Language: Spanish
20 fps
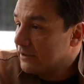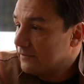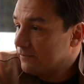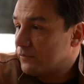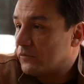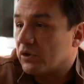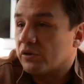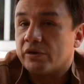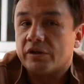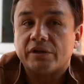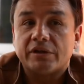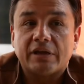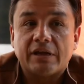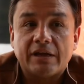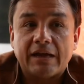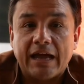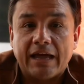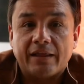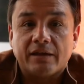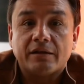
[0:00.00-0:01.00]
Entonces
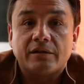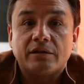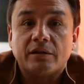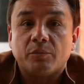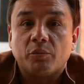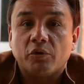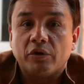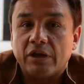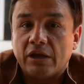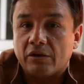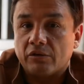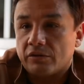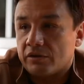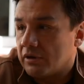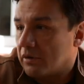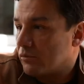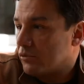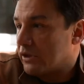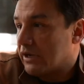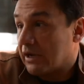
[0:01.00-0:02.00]
cada que se podía nos
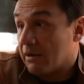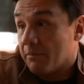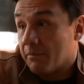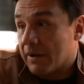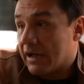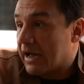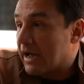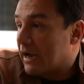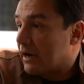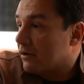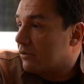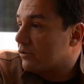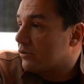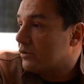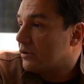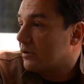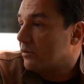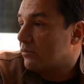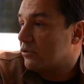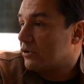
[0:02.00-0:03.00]
íbamos a acampar o nos
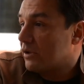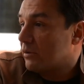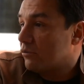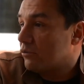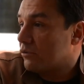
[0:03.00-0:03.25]
íbamos a